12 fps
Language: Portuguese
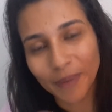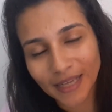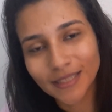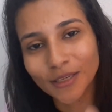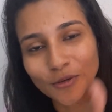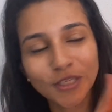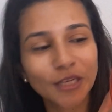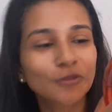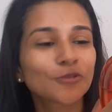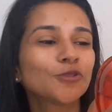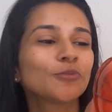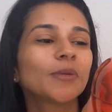para ser o
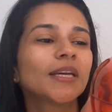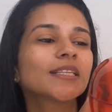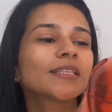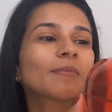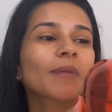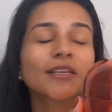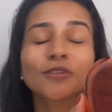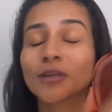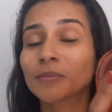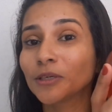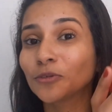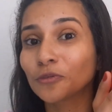centro de mesa, mas eu
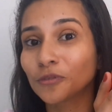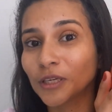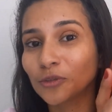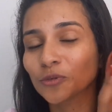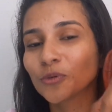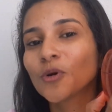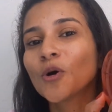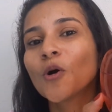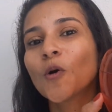também tô vendo